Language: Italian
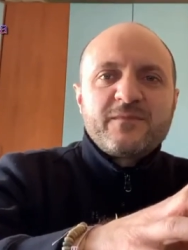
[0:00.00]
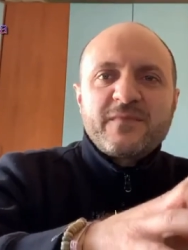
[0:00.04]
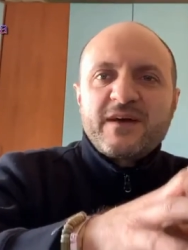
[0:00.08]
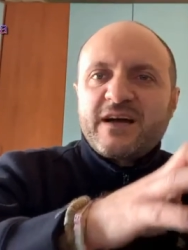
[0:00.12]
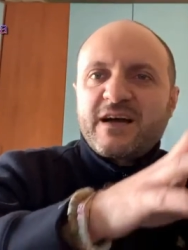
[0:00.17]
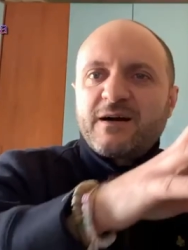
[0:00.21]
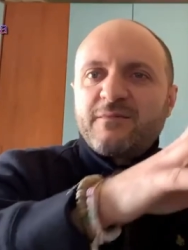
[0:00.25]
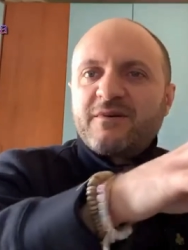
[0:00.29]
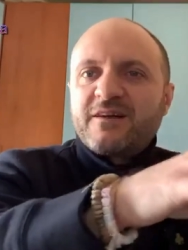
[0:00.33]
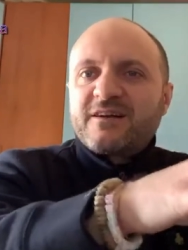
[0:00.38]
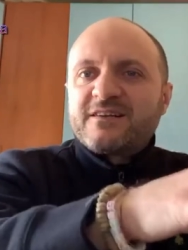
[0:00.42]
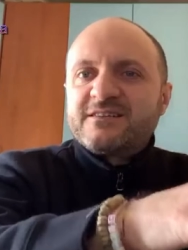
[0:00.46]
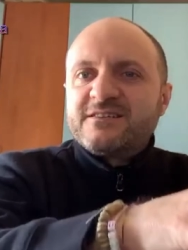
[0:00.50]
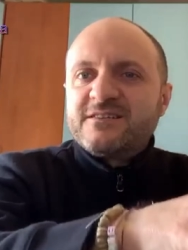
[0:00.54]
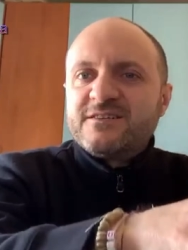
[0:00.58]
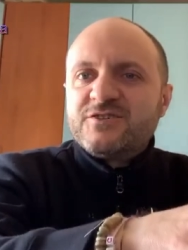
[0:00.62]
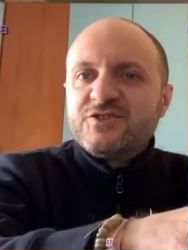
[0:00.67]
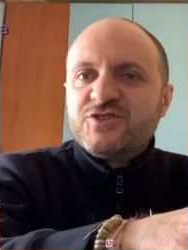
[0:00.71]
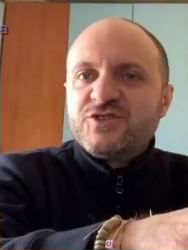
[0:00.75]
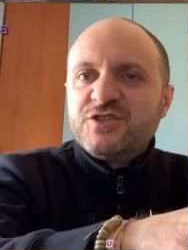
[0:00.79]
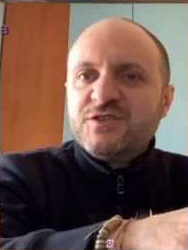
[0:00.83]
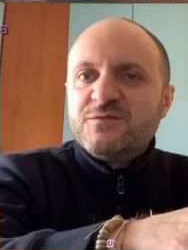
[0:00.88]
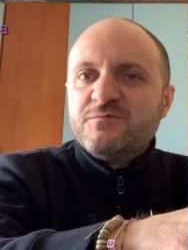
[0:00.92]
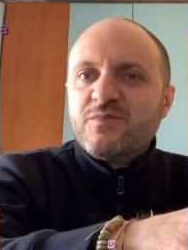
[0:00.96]
accapararsi il
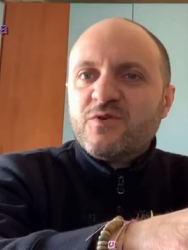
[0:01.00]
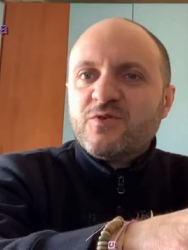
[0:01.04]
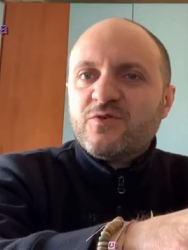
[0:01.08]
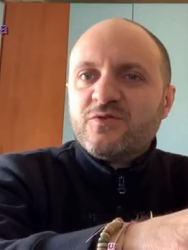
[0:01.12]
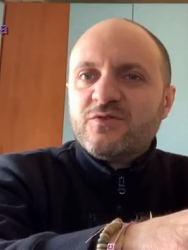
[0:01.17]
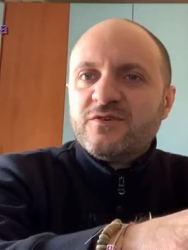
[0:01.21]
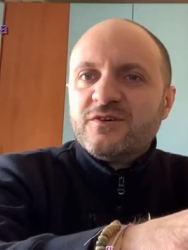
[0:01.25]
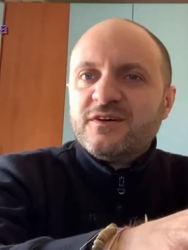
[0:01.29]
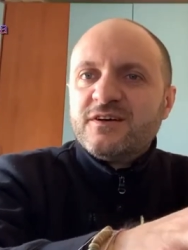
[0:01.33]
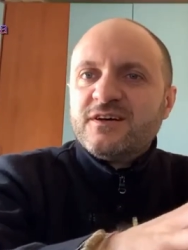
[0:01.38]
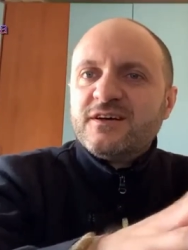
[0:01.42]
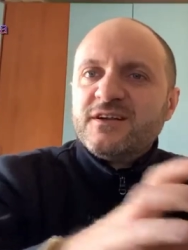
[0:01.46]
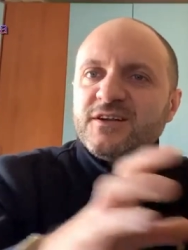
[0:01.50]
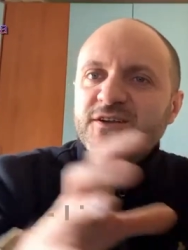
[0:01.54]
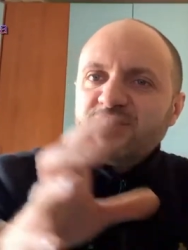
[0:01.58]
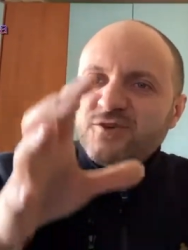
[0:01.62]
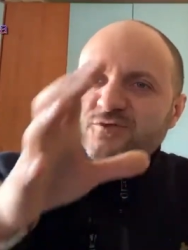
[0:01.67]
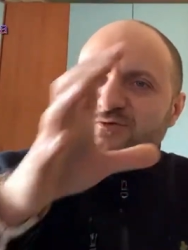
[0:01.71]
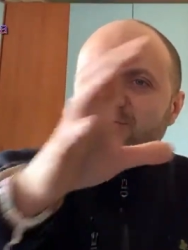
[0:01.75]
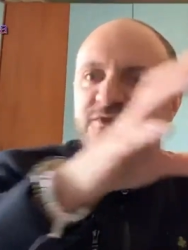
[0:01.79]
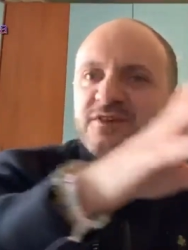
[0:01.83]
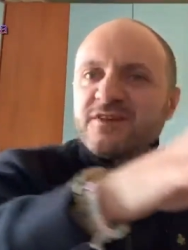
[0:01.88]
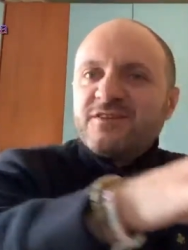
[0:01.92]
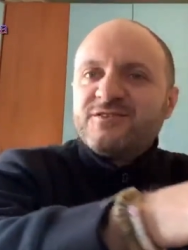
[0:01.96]
cibo,
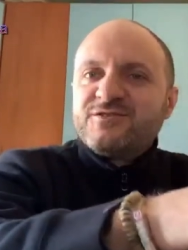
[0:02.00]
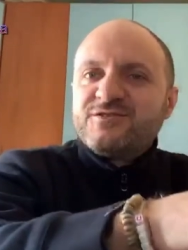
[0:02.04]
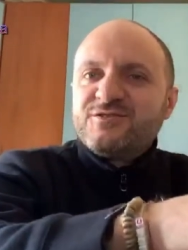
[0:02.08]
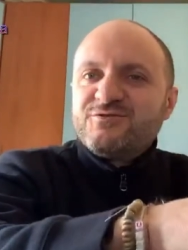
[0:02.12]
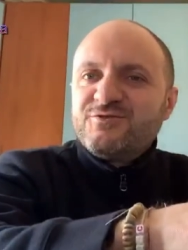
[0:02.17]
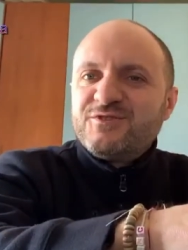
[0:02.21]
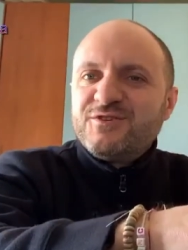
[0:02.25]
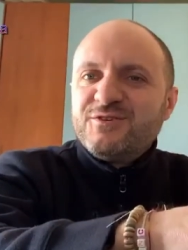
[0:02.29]
richiudersi